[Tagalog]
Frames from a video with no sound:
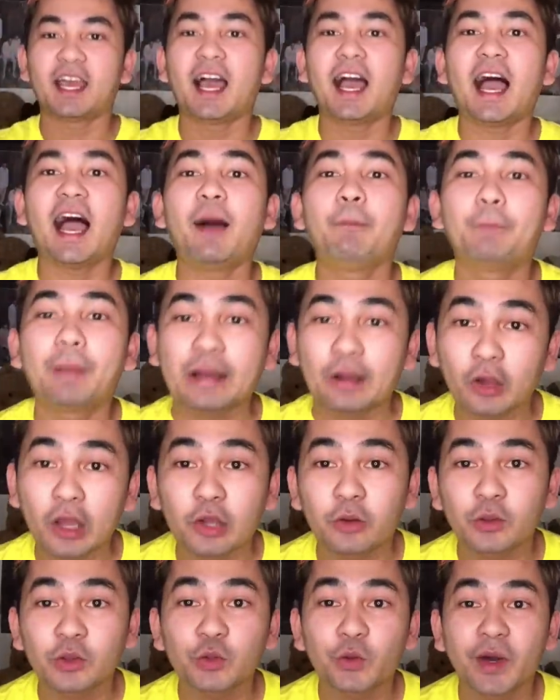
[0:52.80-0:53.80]
ang
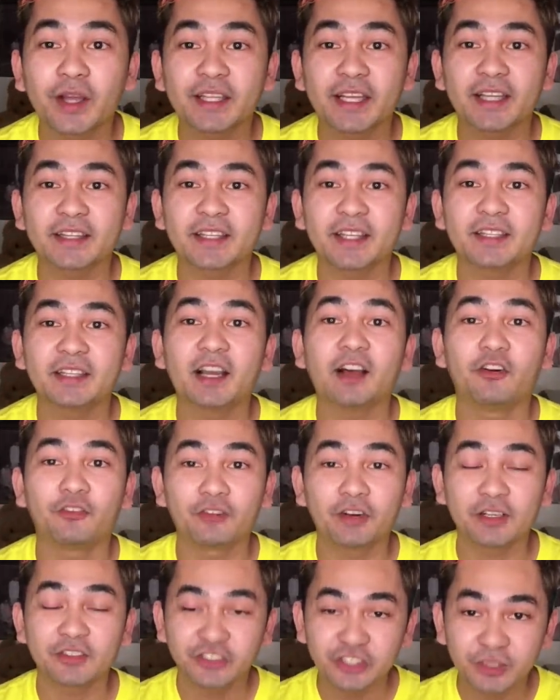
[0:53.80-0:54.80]
pagkikwentuhan natin ang
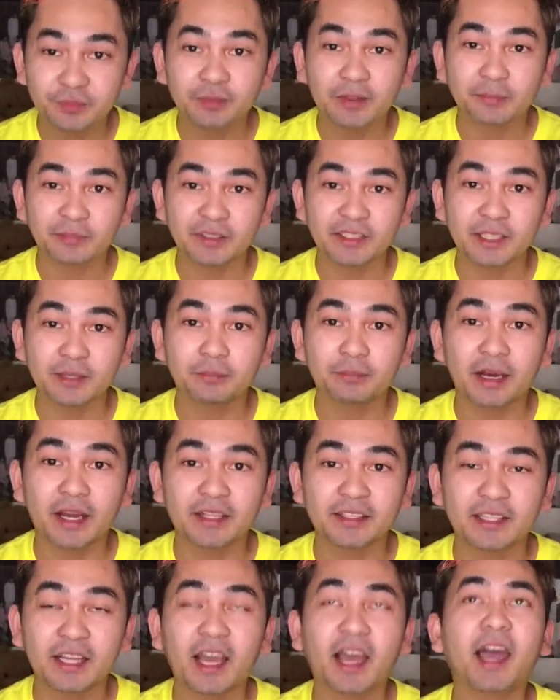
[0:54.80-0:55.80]
friendship namin ni
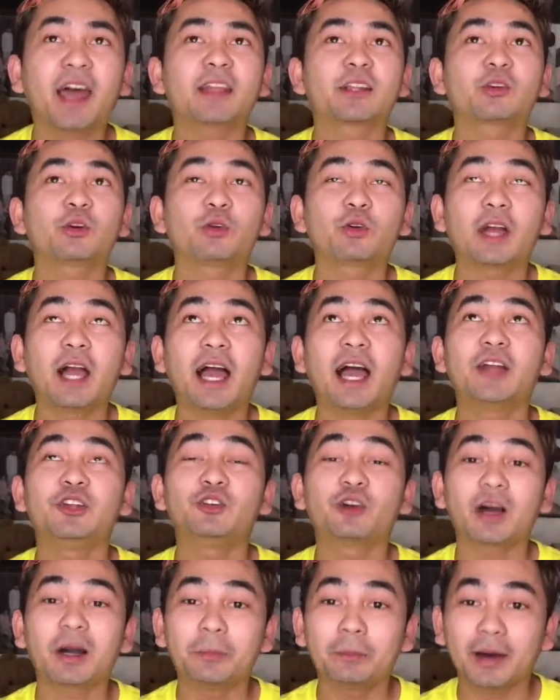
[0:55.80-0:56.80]
Ivana at kung
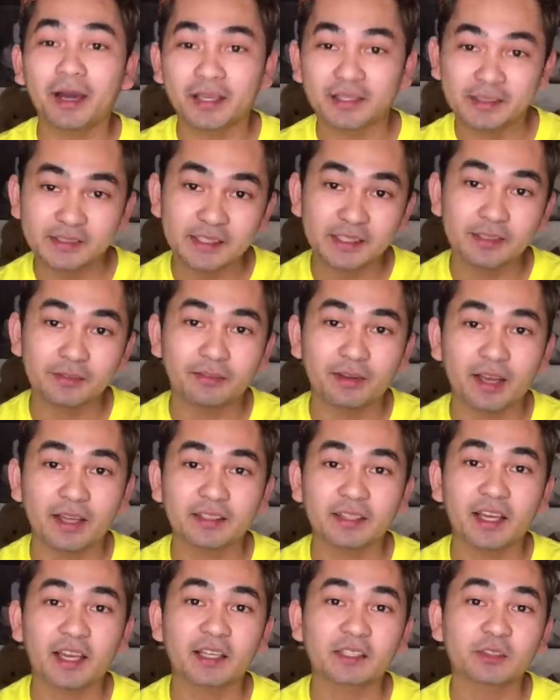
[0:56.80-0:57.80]
gaano kabait si
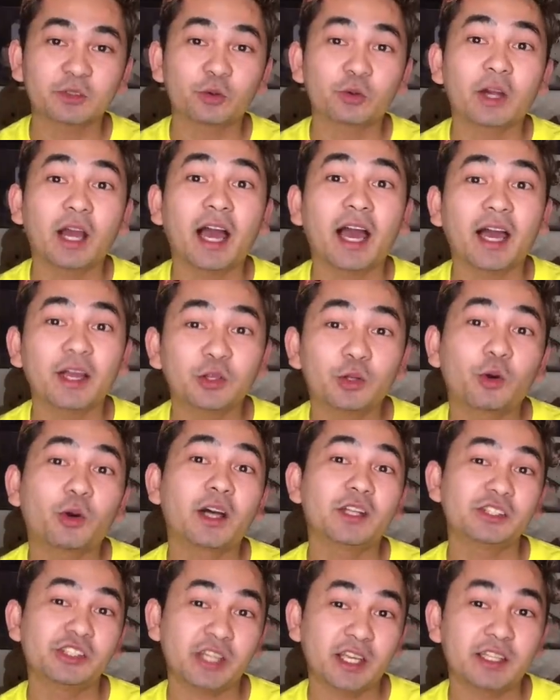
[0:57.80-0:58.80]
Ivana at kung gaano
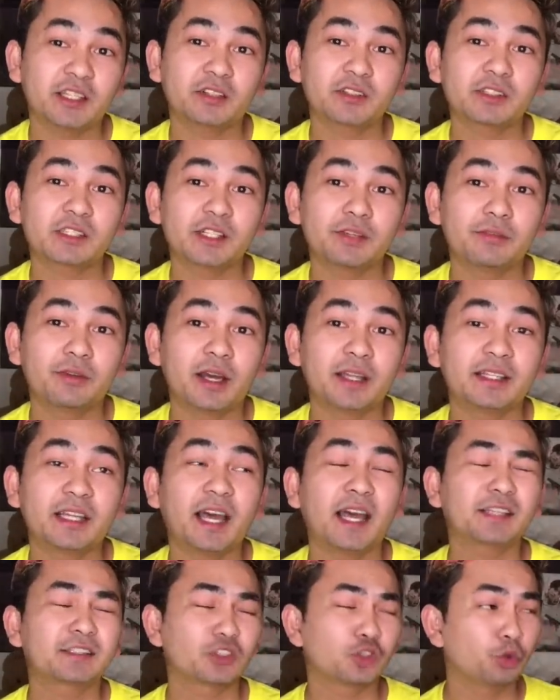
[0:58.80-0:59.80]
ka-generous si Ivana
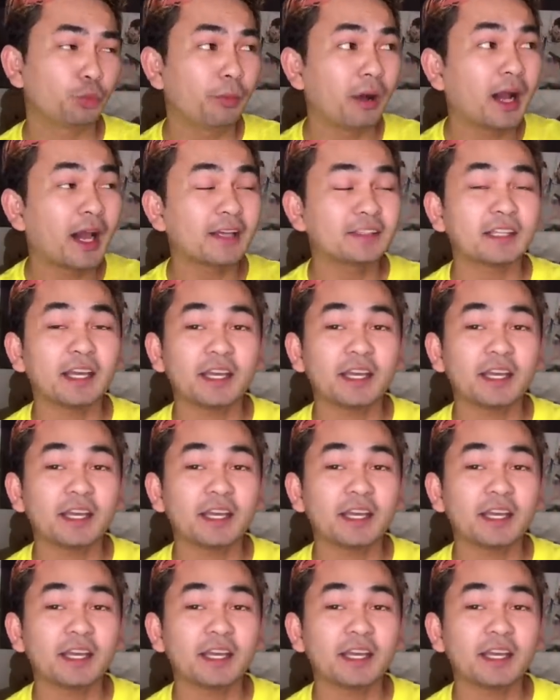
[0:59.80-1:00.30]
at yung mga